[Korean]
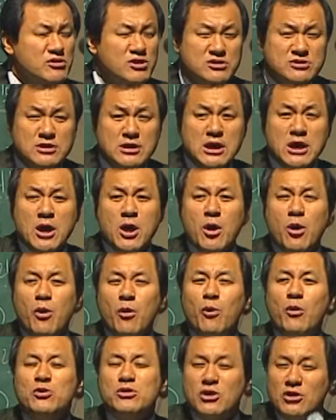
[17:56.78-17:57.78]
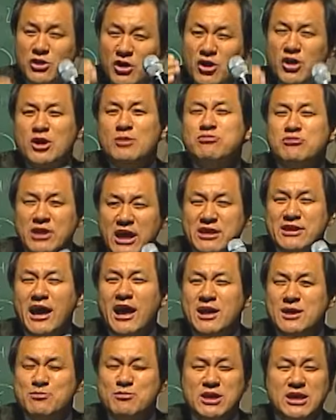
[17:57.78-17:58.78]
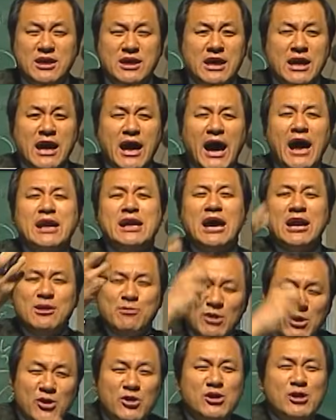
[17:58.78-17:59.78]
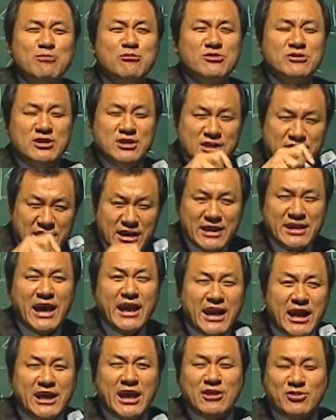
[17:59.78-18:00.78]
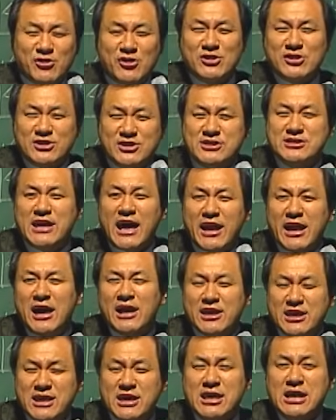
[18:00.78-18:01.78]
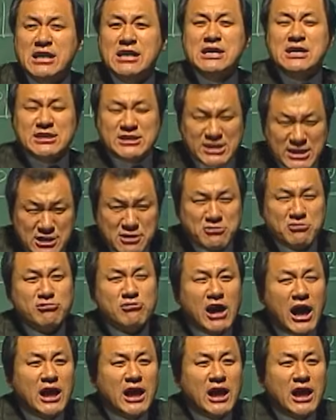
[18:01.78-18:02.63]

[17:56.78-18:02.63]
건 오늘 여러분의 삶이 하나님이 여러분을 사랑했던 그 사랑이 실수가